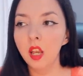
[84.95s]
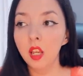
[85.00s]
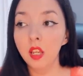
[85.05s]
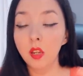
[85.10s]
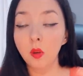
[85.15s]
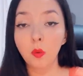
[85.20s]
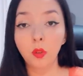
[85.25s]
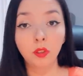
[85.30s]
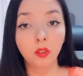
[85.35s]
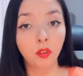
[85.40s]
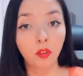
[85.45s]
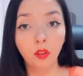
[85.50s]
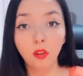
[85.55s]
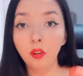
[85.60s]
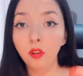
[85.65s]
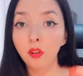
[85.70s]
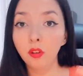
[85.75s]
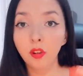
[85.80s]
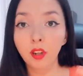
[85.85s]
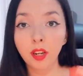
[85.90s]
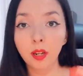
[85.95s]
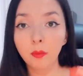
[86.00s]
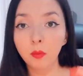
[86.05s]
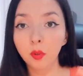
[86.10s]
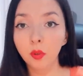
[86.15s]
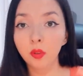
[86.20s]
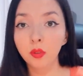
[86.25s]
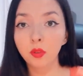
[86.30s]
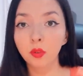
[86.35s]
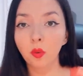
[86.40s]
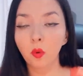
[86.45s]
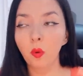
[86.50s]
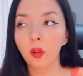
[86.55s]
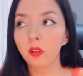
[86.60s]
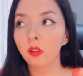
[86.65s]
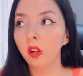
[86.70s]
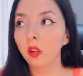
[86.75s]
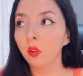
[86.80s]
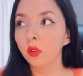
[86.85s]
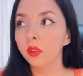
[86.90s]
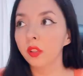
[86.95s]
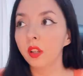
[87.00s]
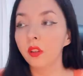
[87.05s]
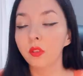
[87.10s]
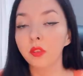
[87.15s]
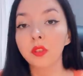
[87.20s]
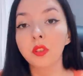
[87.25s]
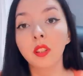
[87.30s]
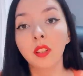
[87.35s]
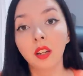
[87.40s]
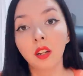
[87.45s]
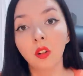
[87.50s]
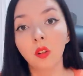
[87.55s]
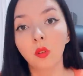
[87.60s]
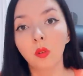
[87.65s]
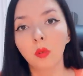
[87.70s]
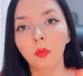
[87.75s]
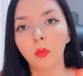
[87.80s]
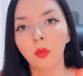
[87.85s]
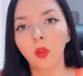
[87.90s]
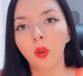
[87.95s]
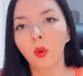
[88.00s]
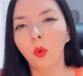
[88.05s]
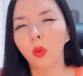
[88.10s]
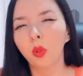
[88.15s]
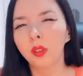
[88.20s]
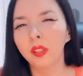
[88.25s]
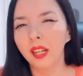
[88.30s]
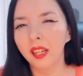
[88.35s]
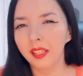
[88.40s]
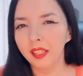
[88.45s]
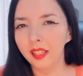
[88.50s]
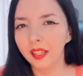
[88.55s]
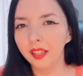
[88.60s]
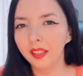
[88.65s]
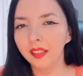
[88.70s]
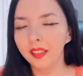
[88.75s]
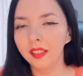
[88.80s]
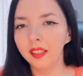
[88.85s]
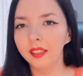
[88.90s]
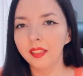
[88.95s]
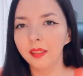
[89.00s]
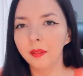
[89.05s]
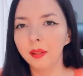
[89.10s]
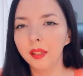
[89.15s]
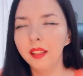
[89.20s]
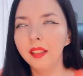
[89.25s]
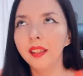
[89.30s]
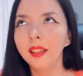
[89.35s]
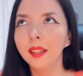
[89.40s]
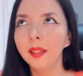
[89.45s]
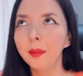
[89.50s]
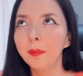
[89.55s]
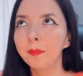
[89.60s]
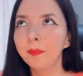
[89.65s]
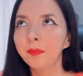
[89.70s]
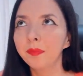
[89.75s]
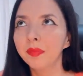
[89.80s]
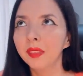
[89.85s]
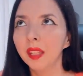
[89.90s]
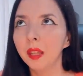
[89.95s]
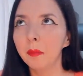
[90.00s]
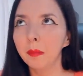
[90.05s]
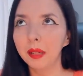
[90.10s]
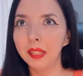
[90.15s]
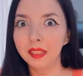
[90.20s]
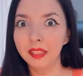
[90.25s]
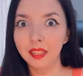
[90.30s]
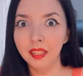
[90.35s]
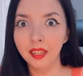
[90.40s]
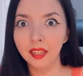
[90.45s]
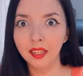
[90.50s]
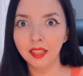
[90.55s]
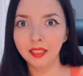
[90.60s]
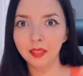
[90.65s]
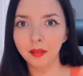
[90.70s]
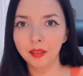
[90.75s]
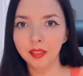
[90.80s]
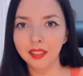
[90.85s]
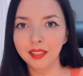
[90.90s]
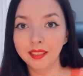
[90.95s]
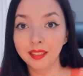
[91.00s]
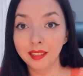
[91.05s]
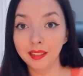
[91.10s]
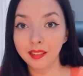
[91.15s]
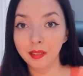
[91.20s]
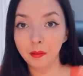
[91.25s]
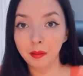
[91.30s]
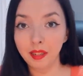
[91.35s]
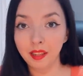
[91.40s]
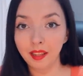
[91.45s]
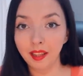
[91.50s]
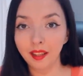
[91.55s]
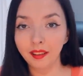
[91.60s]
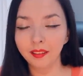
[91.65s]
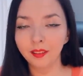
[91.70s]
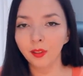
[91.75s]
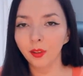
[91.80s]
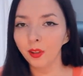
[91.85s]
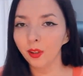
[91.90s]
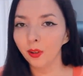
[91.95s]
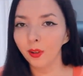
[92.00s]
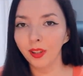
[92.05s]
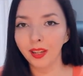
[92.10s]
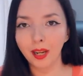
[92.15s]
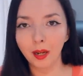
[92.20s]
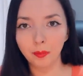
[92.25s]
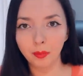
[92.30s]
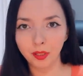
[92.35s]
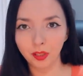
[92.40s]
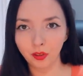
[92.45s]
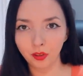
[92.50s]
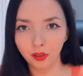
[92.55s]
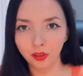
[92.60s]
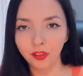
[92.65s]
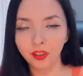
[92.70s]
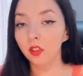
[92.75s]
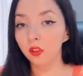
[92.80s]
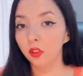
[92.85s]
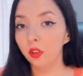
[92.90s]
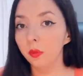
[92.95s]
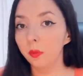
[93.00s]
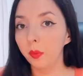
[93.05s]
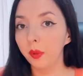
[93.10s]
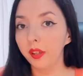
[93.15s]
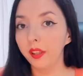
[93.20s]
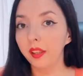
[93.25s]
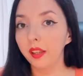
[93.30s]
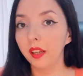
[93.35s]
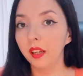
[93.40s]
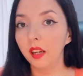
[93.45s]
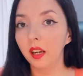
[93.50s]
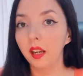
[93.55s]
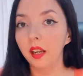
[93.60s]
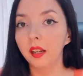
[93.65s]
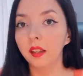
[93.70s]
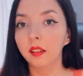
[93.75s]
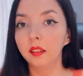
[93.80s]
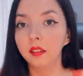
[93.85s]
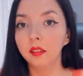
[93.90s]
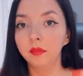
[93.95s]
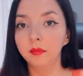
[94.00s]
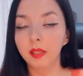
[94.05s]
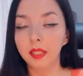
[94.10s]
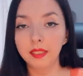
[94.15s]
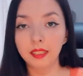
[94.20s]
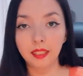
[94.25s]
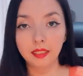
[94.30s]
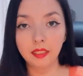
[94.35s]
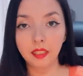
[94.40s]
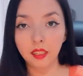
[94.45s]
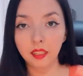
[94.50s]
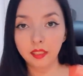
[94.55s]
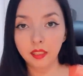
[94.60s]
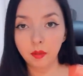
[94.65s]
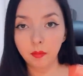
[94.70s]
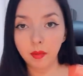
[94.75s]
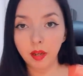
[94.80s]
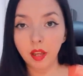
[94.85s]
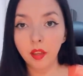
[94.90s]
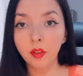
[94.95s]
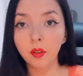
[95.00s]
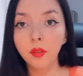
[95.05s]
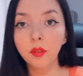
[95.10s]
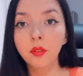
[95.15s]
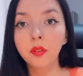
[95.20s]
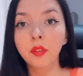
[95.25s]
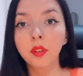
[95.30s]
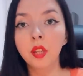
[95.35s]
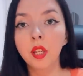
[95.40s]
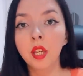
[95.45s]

Y cuando no lo logramos o cuando las cosas no se dan como nos gustaría, a nivel de empatía, a nivel de sensibilidad, no digo de capricho, eso nos puede dejar bastante lastimados,